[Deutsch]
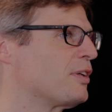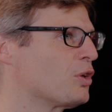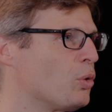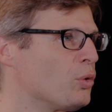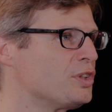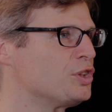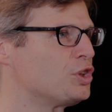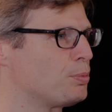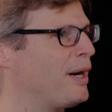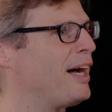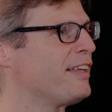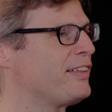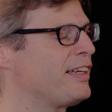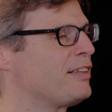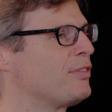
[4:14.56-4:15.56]
man einen großen
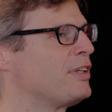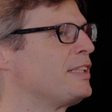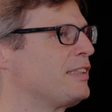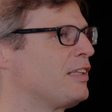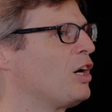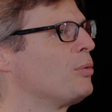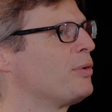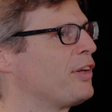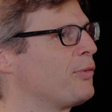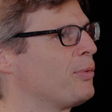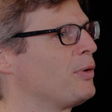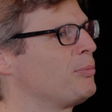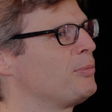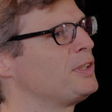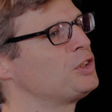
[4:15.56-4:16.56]
Spaß hat, weil ich glaube,
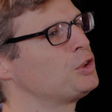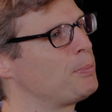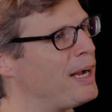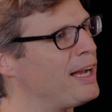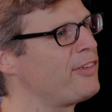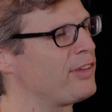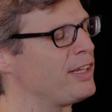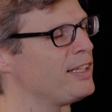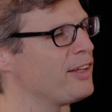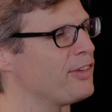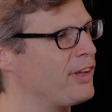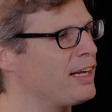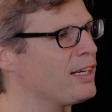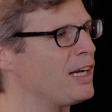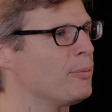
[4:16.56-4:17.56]
dass man mit Spaß an
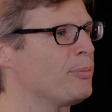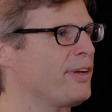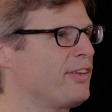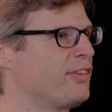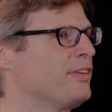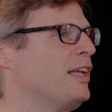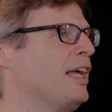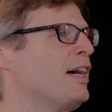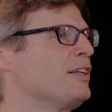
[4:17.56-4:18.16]
der Sache am besten